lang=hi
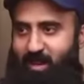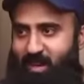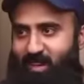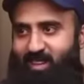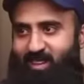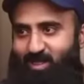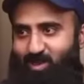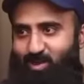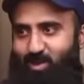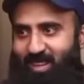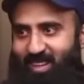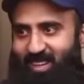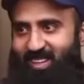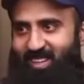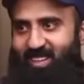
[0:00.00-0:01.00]
तो हमारे लिए ना छोड़
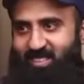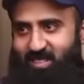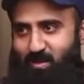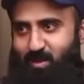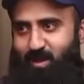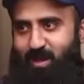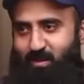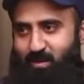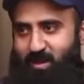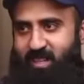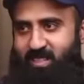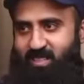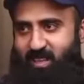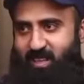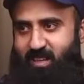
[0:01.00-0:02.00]
के गए एग्जांपल हम्म। के हमने
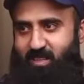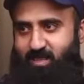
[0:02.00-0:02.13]
कैसे करना